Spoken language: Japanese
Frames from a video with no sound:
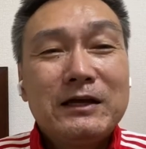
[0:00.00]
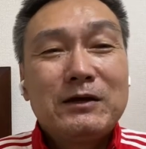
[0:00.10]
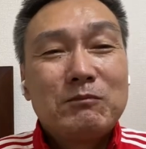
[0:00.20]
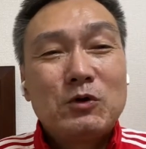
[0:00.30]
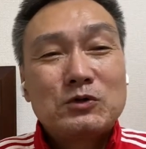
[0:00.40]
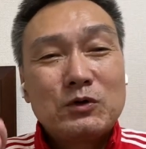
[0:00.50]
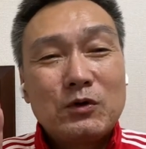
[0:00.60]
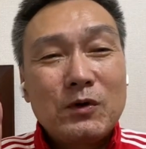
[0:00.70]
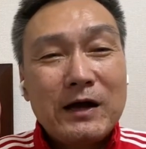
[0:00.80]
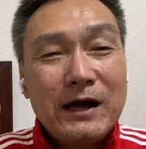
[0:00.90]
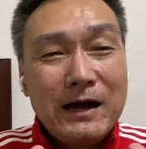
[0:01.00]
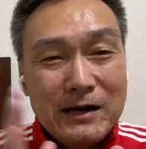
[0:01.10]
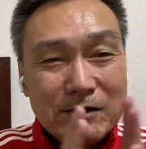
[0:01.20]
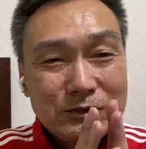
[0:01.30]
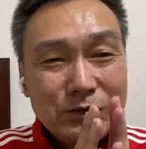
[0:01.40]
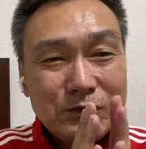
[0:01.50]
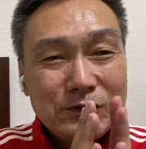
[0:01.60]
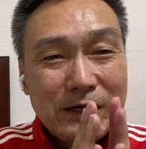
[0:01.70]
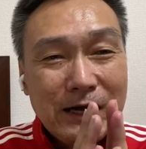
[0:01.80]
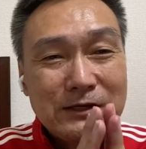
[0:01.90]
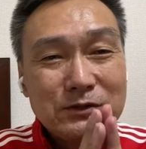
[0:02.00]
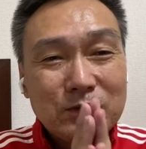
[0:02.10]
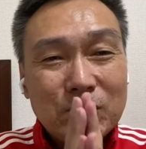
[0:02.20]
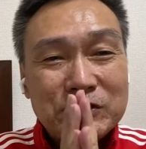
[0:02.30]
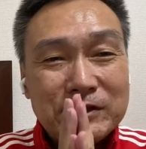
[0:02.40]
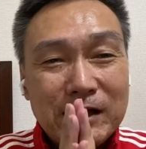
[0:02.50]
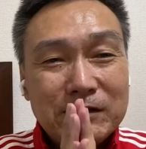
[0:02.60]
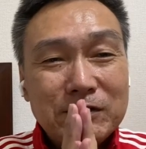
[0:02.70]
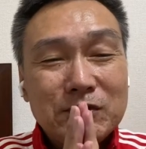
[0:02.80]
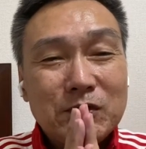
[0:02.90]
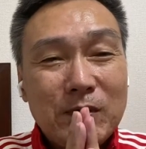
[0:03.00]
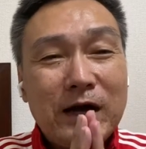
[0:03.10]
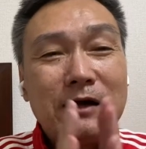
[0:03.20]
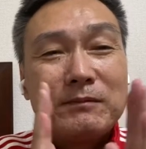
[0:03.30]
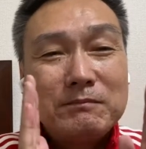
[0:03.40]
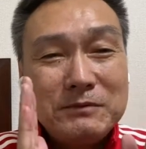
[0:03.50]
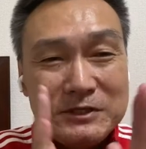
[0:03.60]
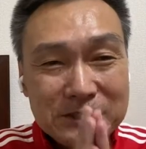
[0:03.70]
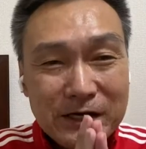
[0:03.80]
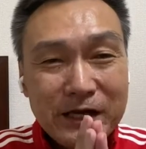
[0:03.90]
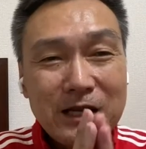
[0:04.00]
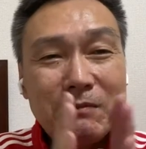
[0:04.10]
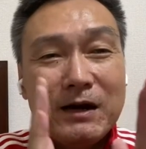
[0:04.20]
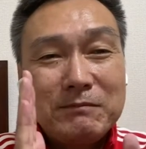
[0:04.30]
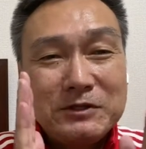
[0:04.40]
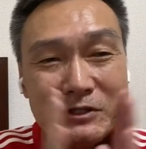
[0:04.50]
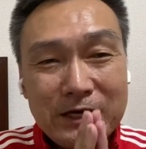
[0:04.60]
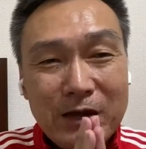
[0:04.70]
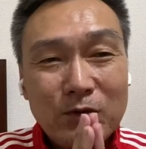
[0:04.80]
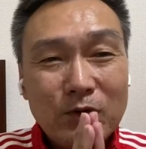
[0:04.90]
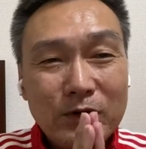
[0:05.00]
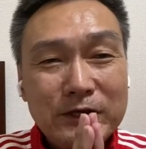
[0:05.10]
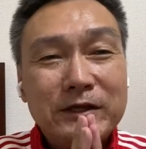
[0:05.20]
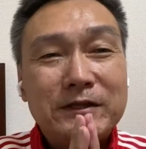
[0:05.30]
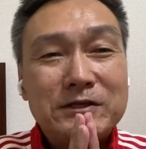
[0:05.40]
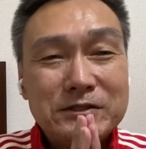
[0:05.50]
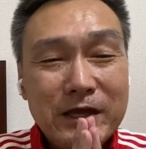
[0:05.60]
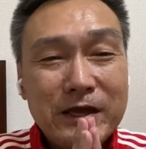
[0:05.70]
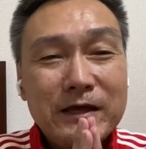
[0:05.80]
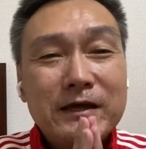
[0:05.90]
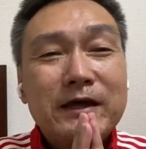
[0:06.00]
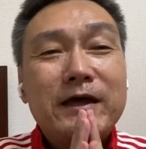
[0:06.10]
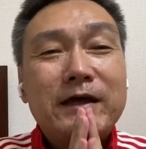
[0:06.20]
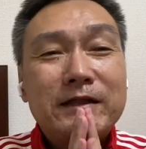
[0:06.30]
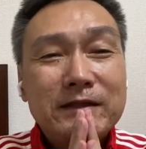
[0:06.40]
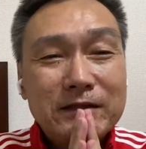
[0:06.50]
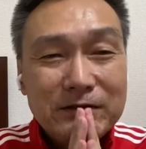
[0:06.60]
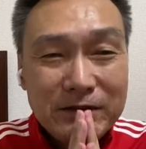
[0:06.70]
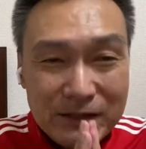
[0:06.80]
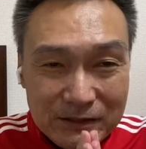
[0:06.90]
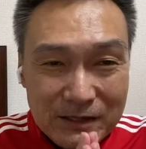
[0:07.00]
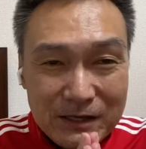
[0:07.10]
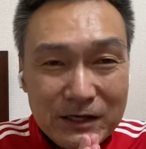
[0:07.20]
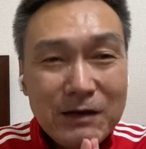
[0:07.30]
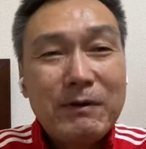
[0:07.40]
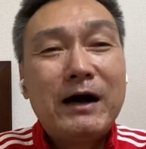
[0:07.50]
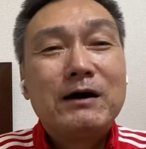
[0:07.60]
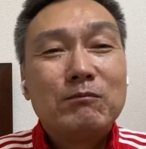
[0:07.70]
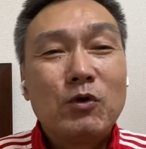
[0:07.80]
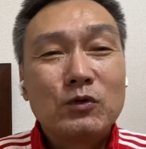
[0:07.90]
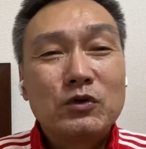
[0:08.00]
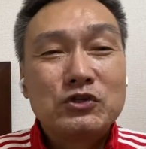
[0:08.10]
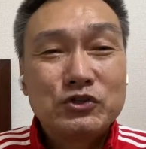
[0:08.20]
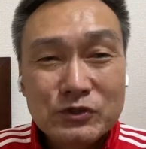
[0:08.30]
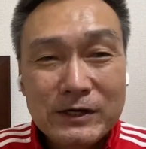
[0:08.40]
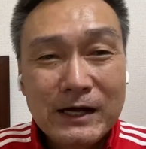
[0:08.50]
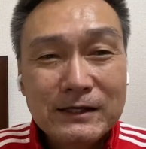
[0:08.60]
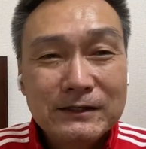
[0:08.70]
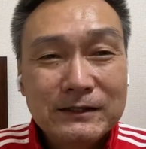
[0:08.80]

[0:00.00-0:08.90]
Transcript: もうその感覚というかその時間っていうのは短ければ短いほどいいんですね。えでできればもう本当に瞬間っ